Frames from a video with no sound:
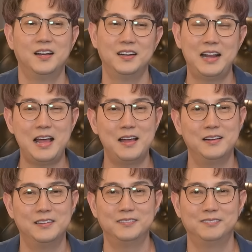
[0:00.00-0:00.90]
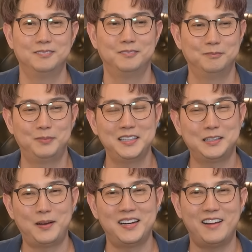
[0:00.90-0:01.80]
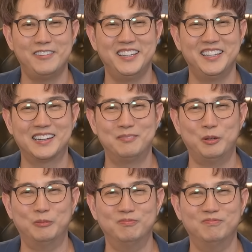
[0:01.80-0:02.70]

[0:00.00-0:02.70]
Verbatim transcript: และผลิตภัณฑ์ แอล อี ดี ครับผม